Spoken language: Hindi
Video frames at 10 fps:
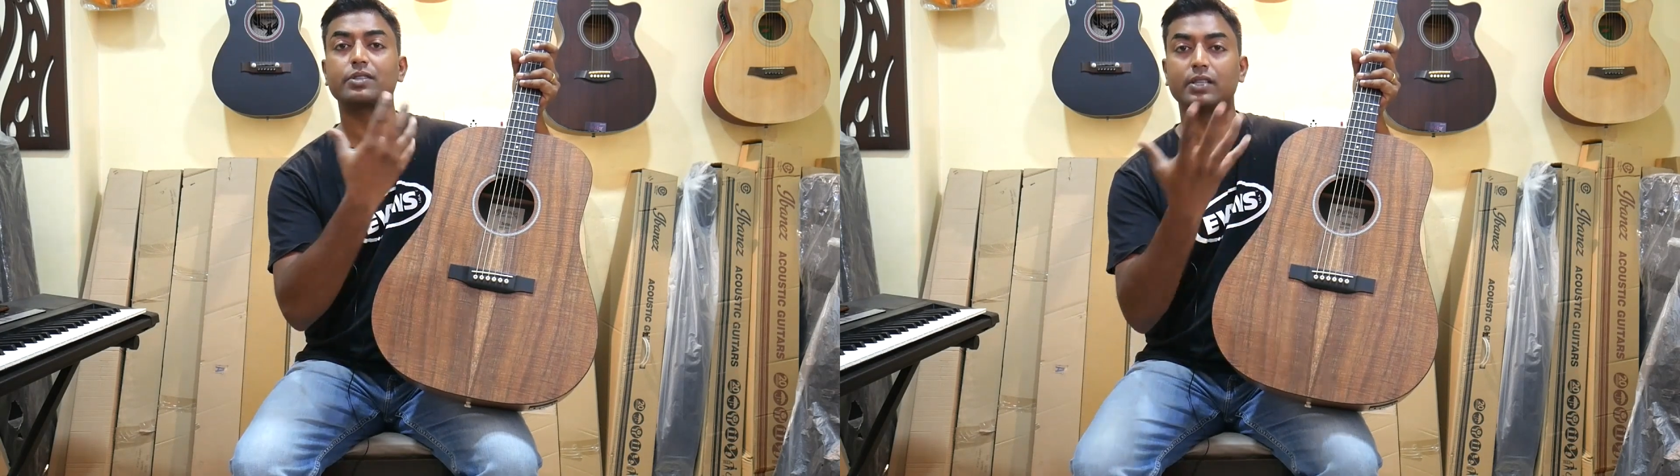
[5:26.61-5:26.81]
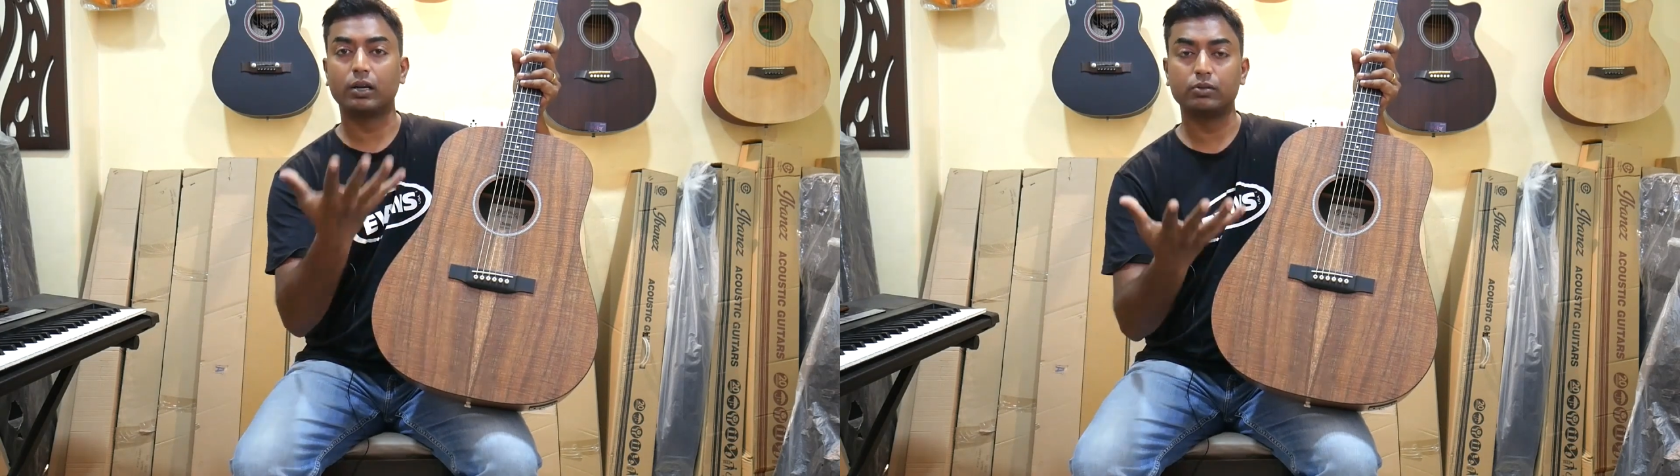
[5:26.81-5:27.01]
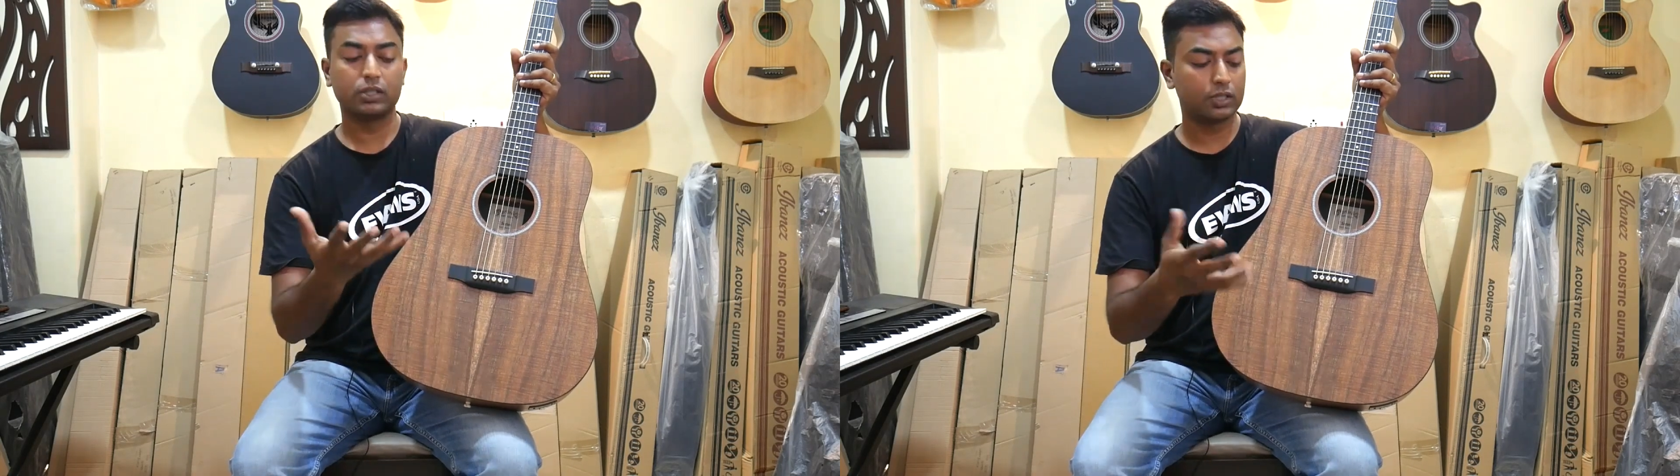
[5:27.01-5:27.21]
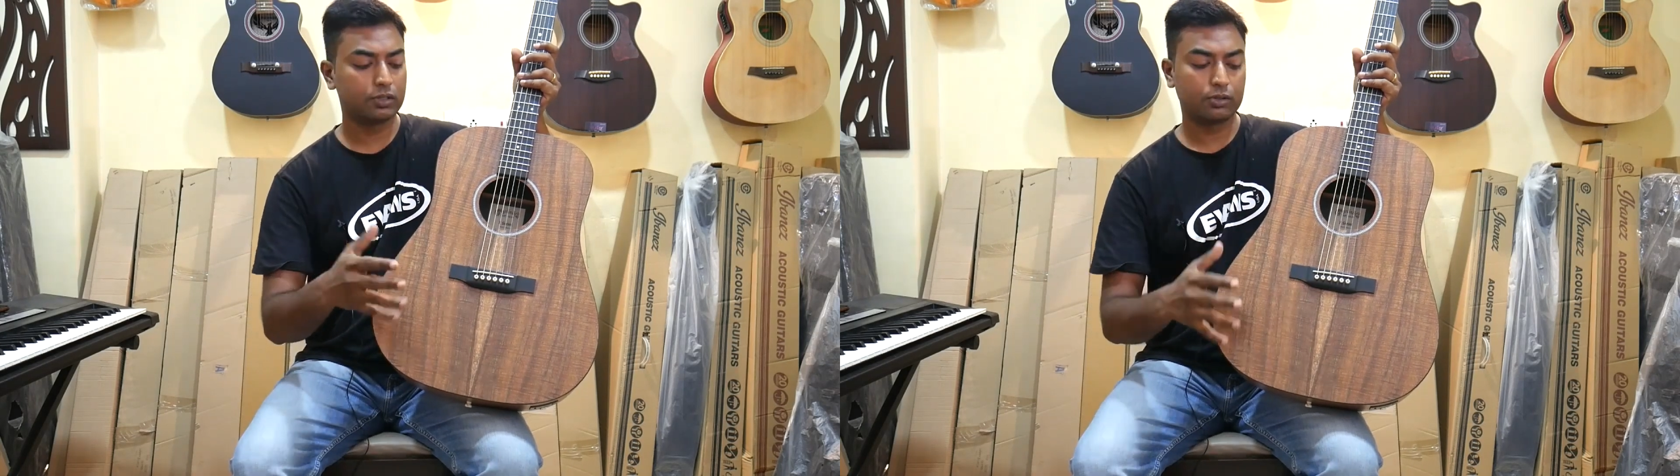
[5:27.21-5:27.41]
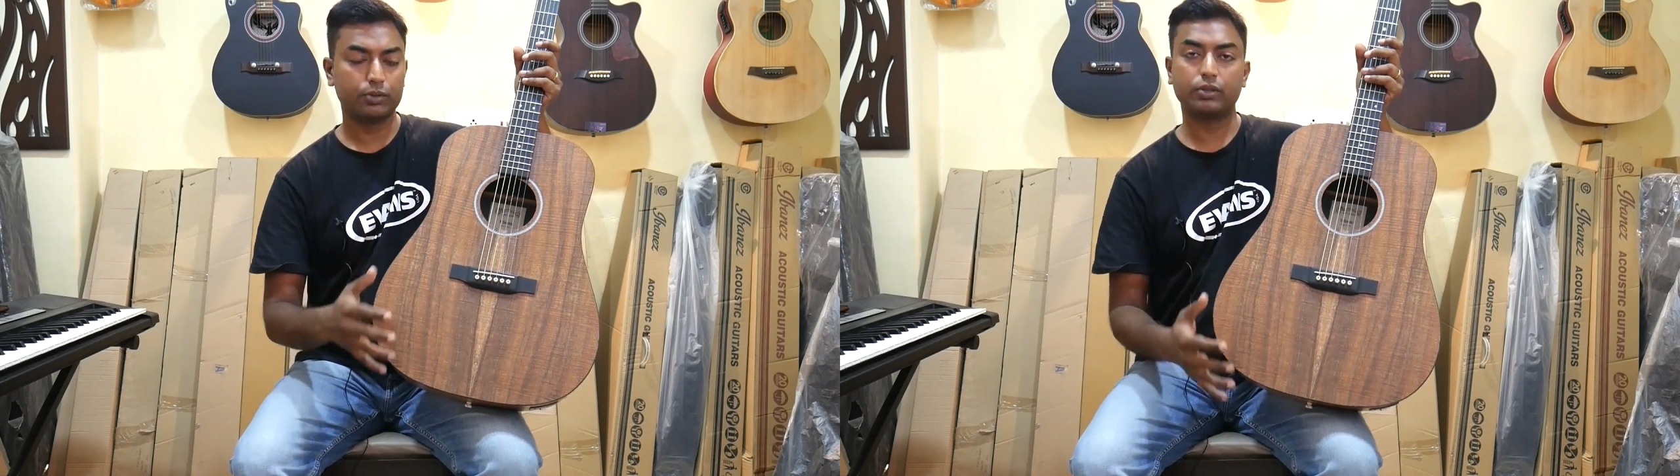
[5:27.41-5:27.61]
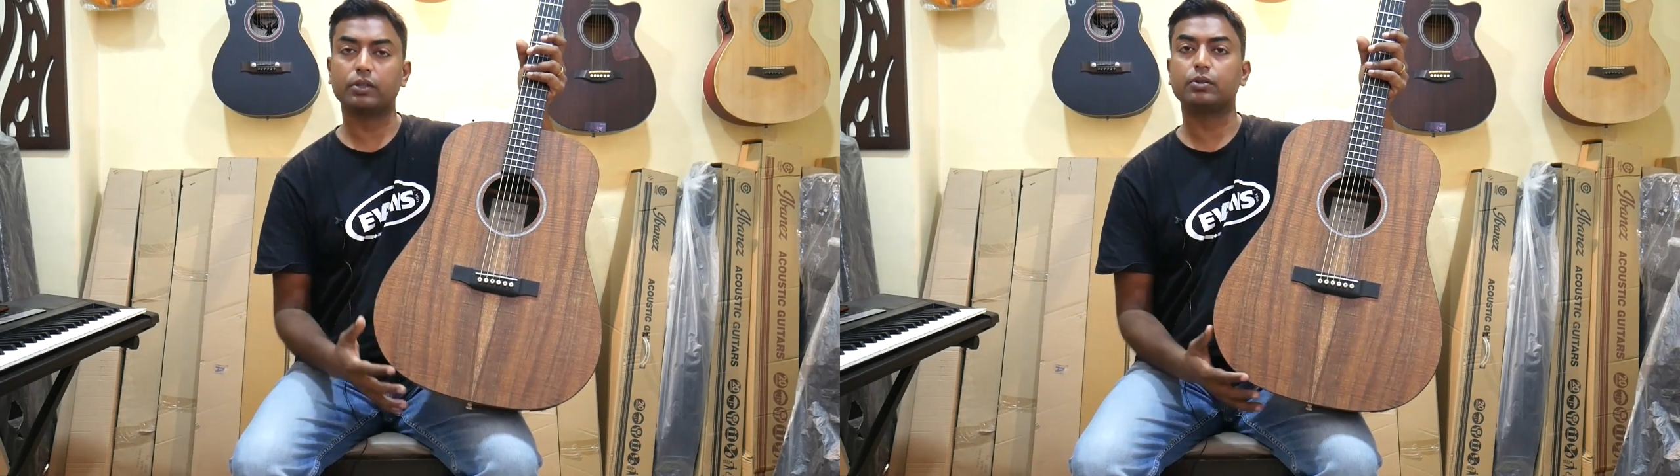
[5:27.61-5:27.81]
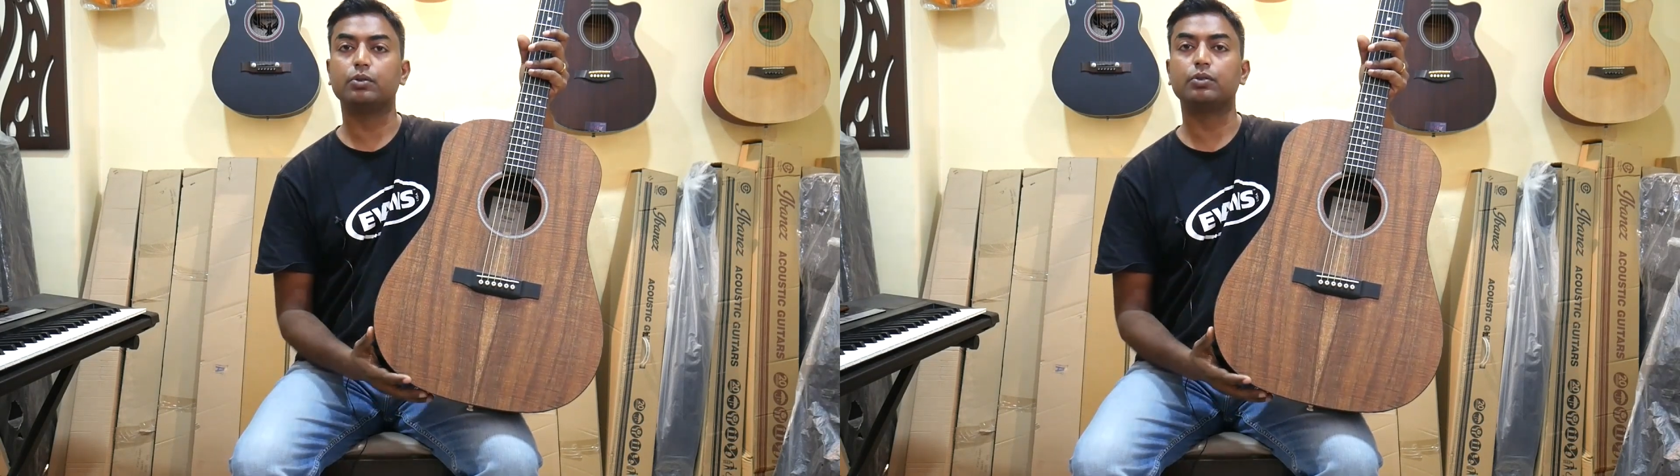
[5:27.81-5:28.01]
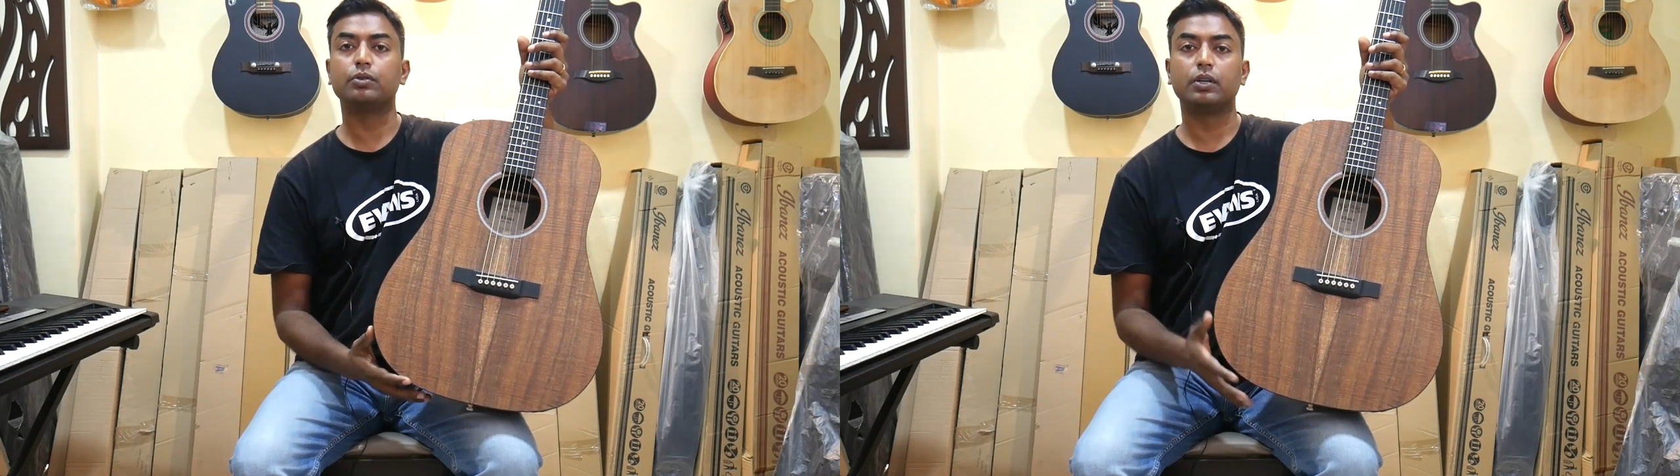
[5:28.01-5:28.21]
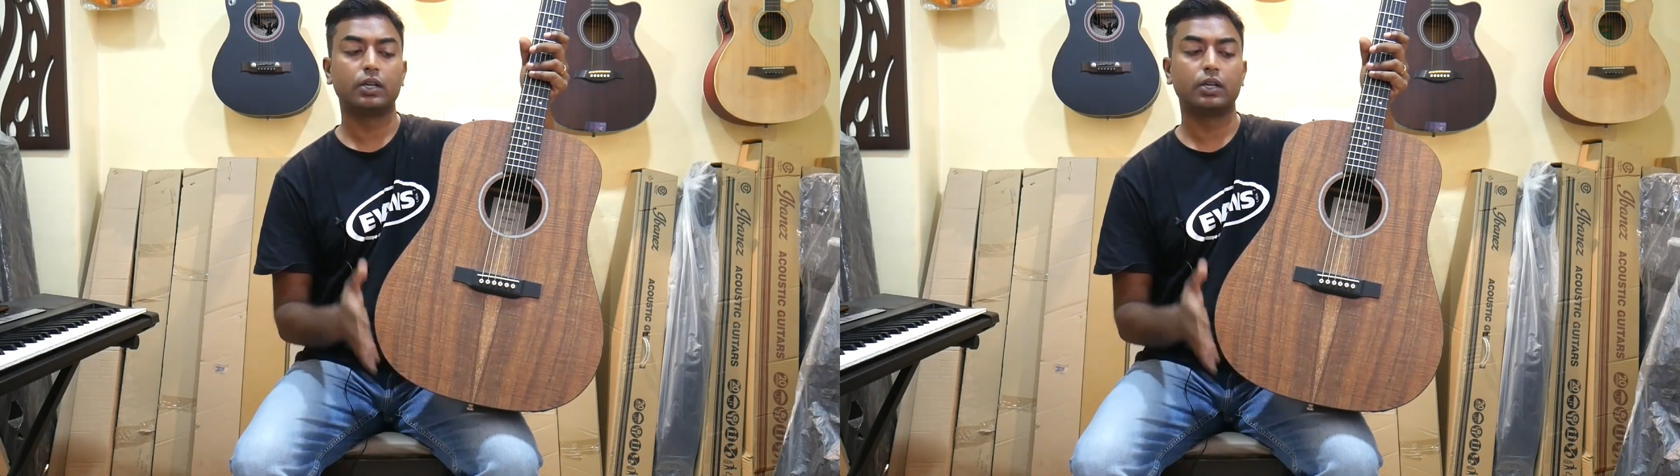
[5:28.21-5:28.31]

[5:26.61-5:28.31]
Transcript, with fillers: साउंड सो यू कैन गो